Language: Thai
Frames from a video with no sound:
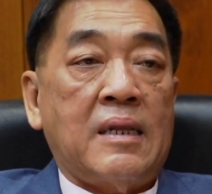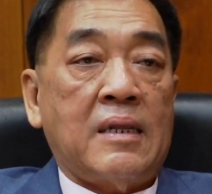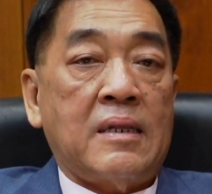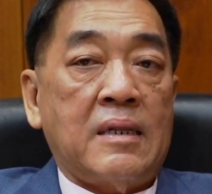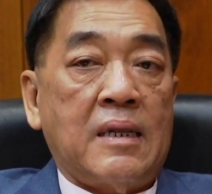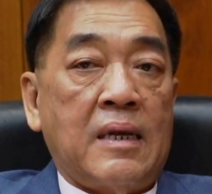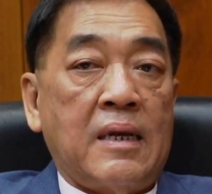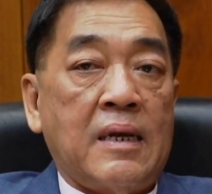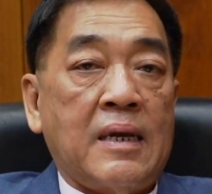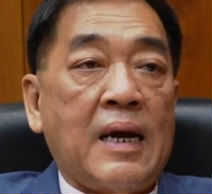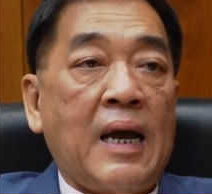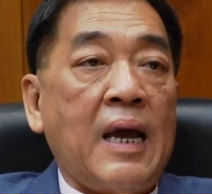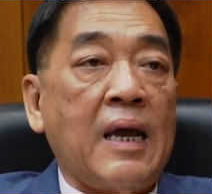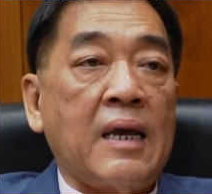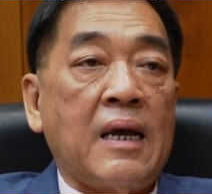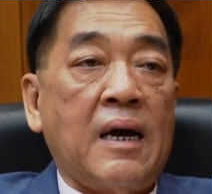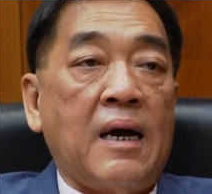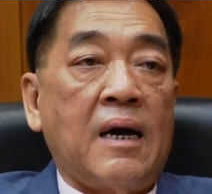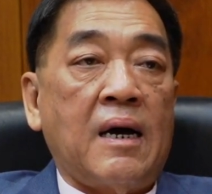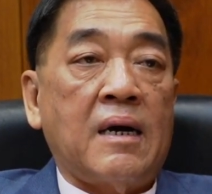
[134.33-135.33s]
ในค่าย
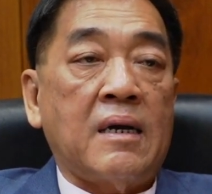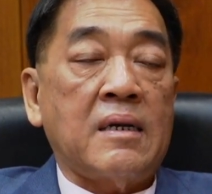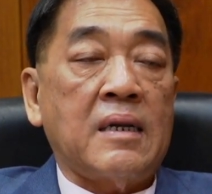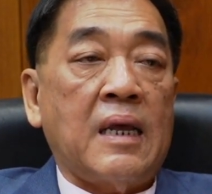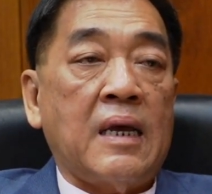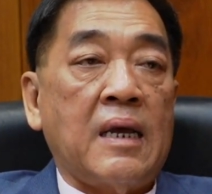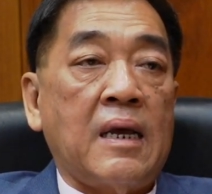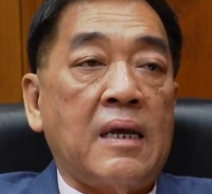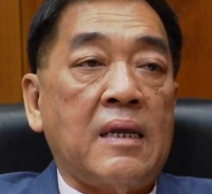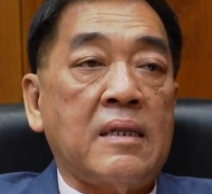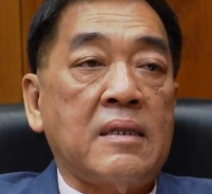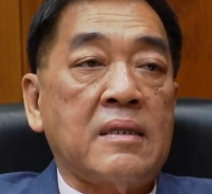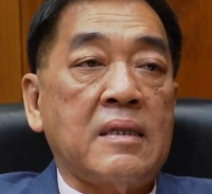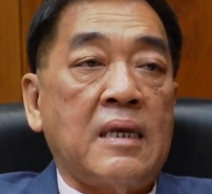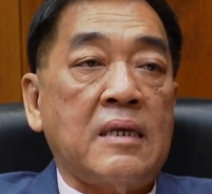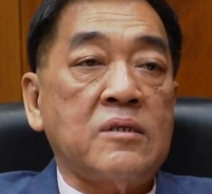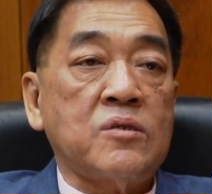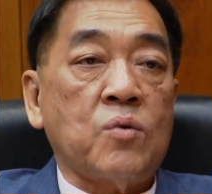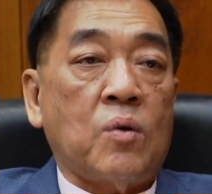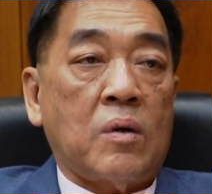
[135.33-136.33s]
ในใน
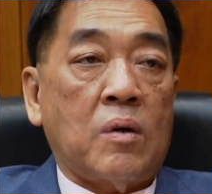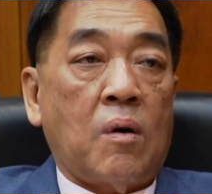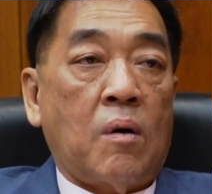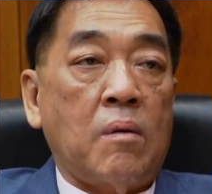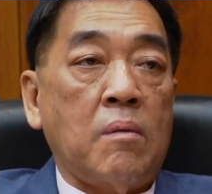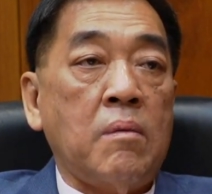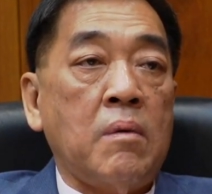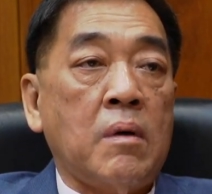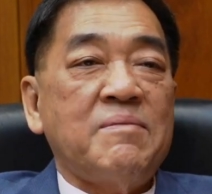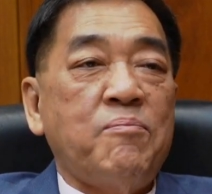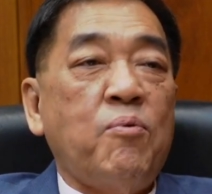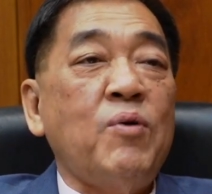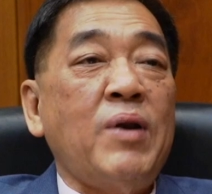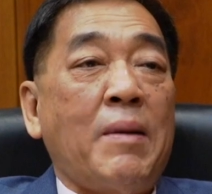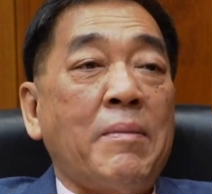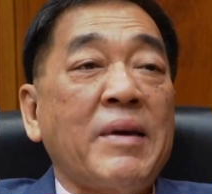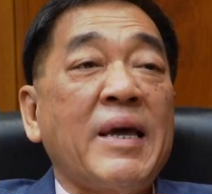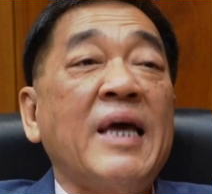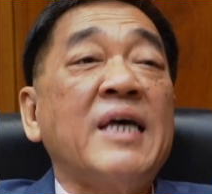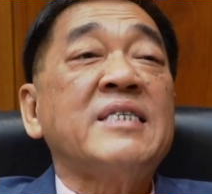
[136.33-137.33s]
ส่วนของผู้
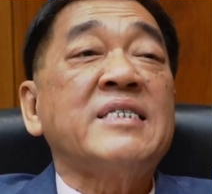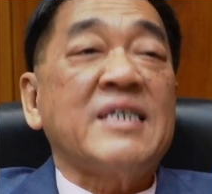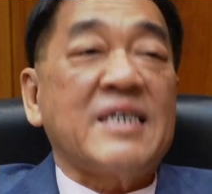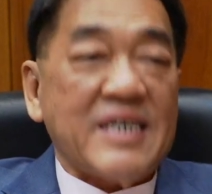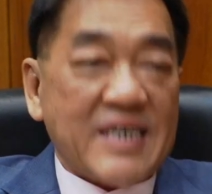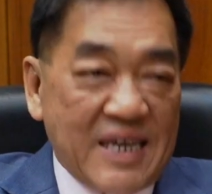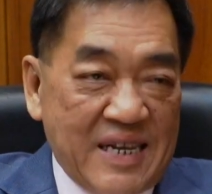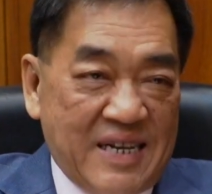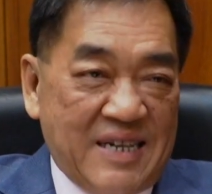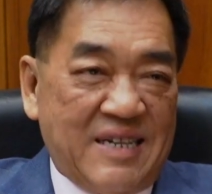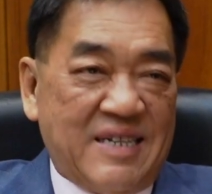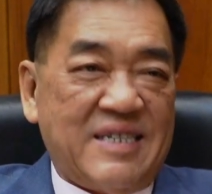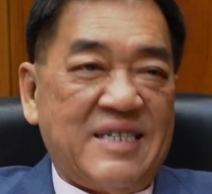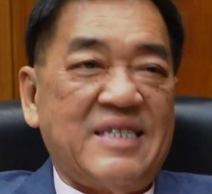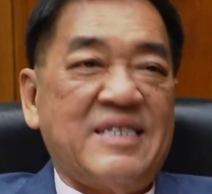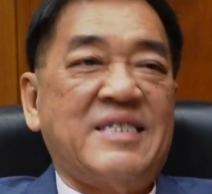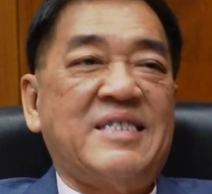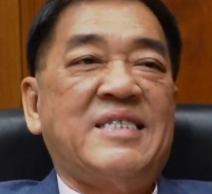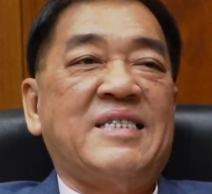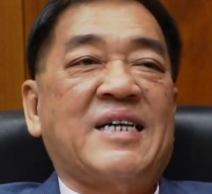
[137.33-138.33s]
นำเขตเศรษฐกิจ
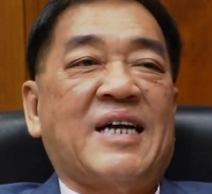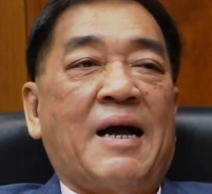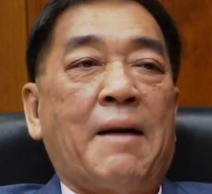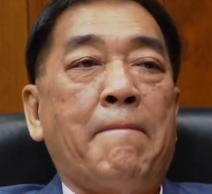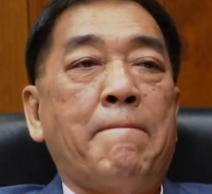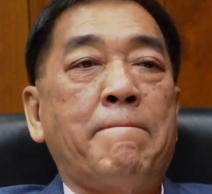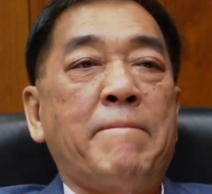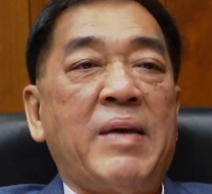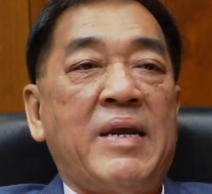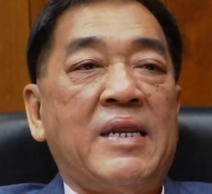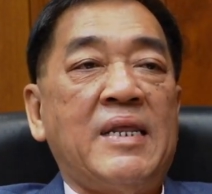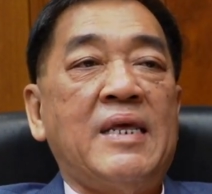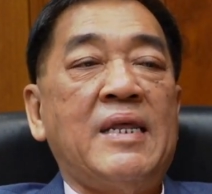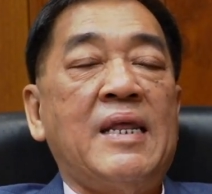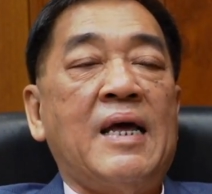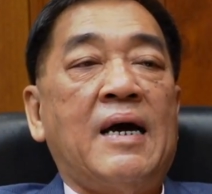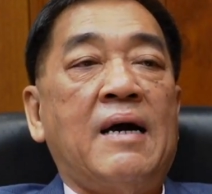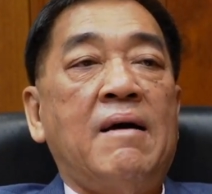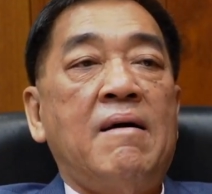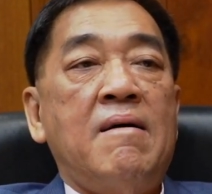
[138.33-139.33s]
นะครับปีนี้
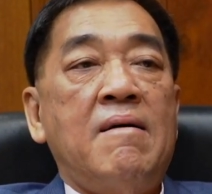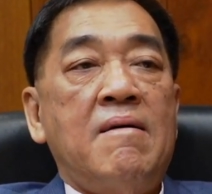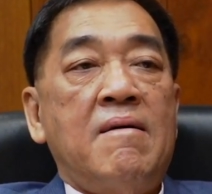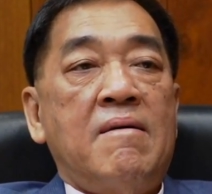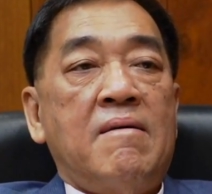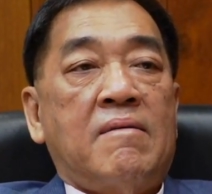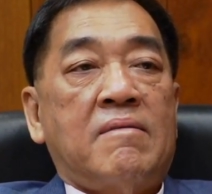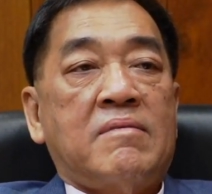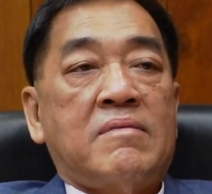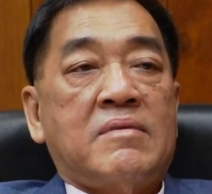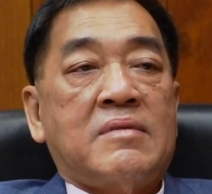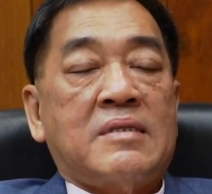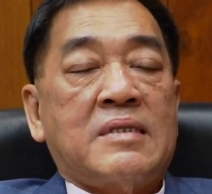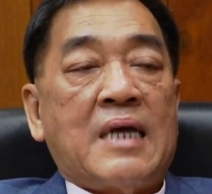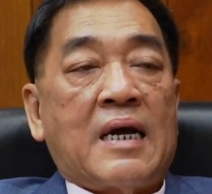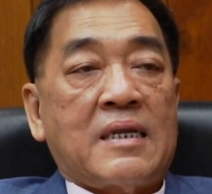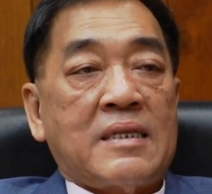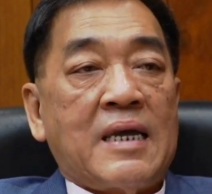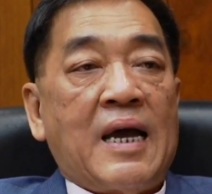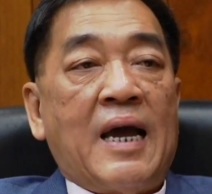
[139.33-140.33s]
เนี่ย
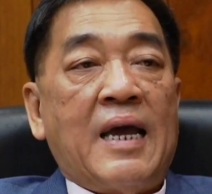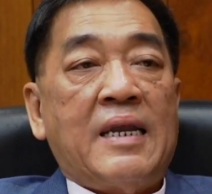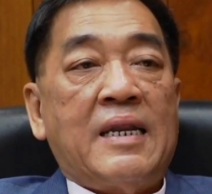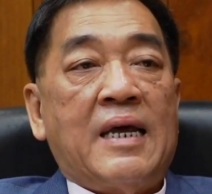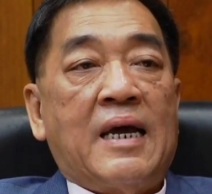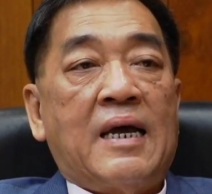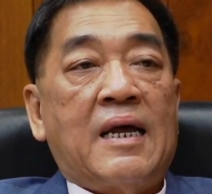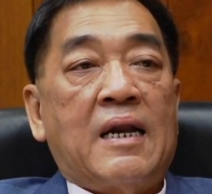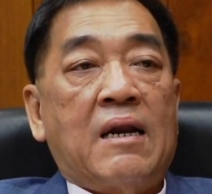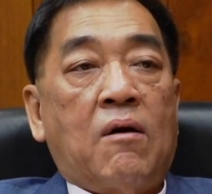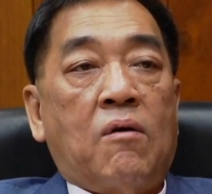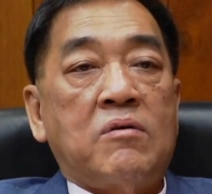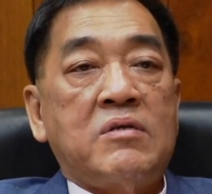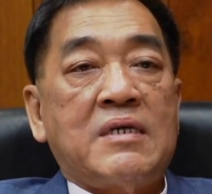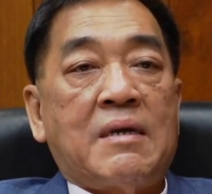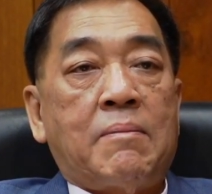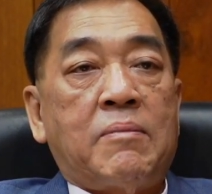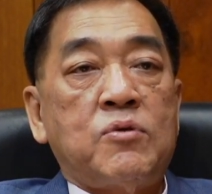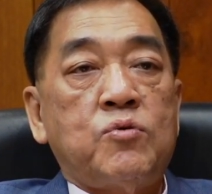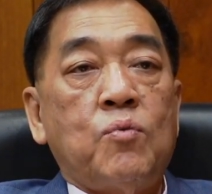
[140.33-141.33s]
ทางไทยเนี่ยเรา
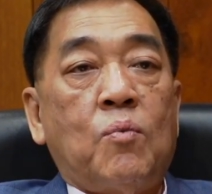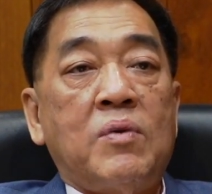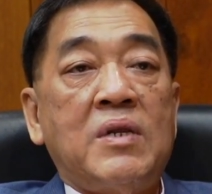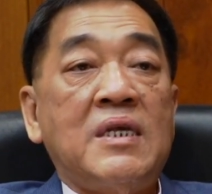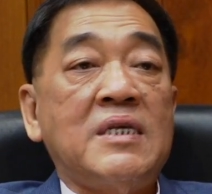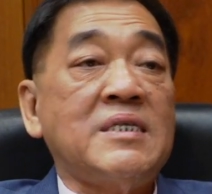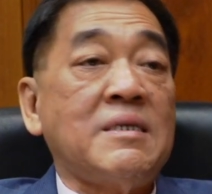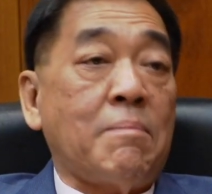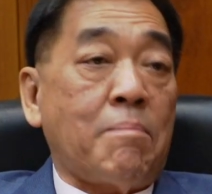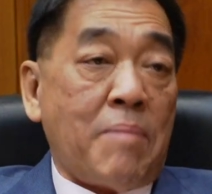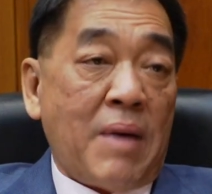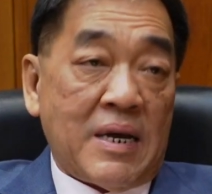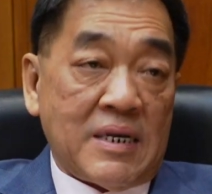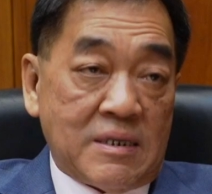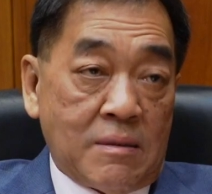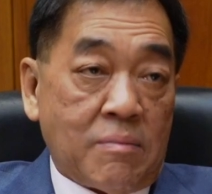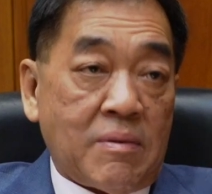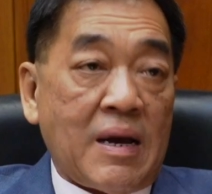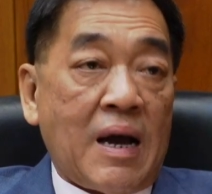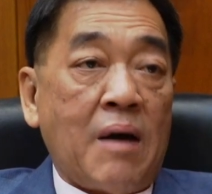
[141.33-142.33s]
จัดประชุมวันที่
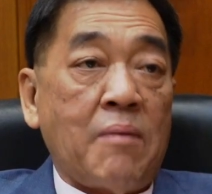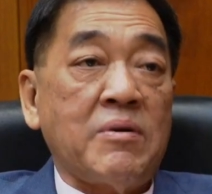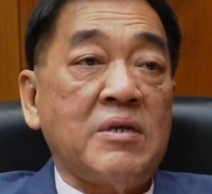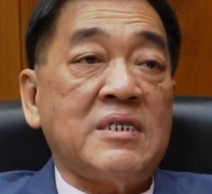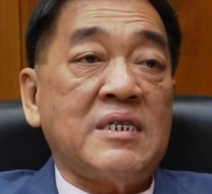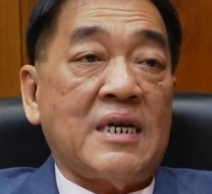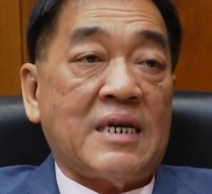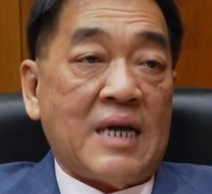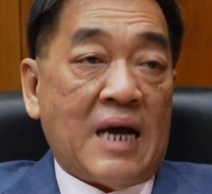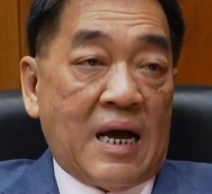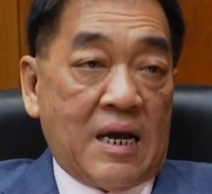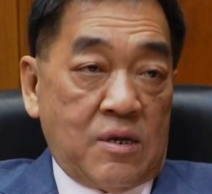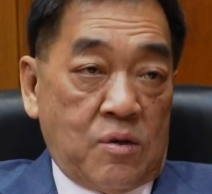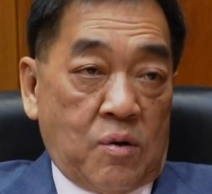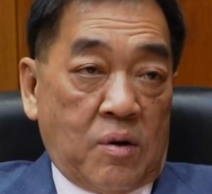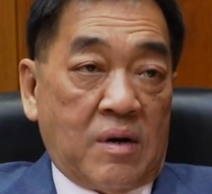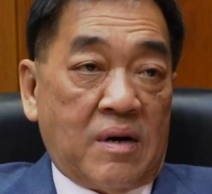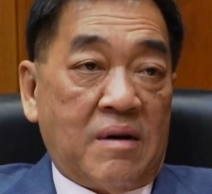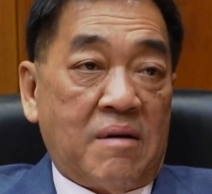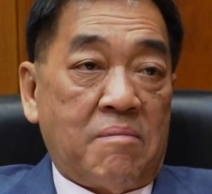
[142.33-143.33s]
18-19พฤศจิกาย
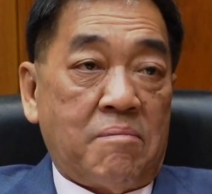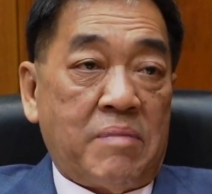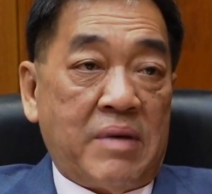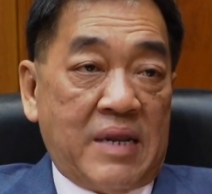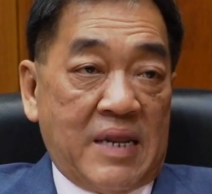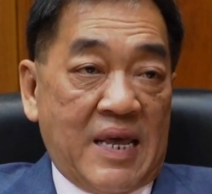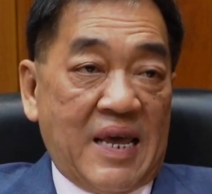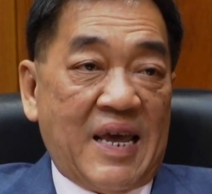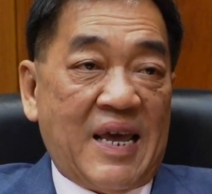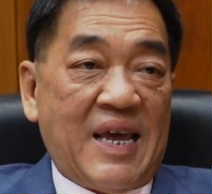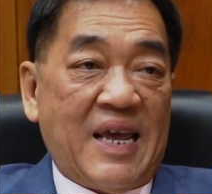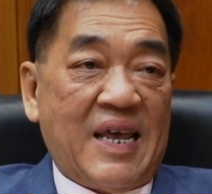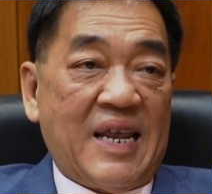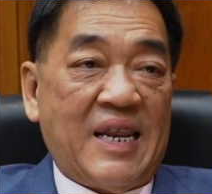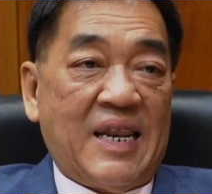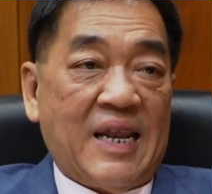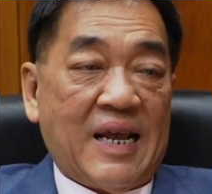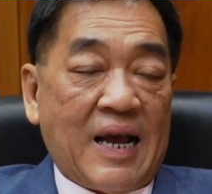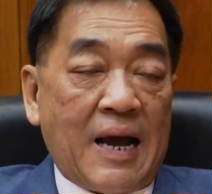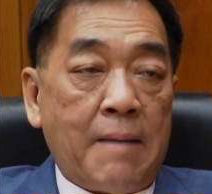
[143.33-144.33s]
นปีนี้
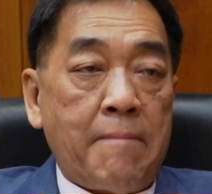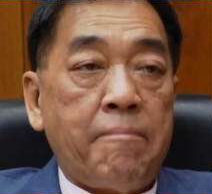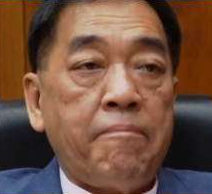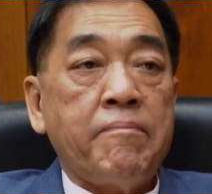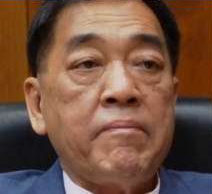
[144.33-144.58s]
นะครับ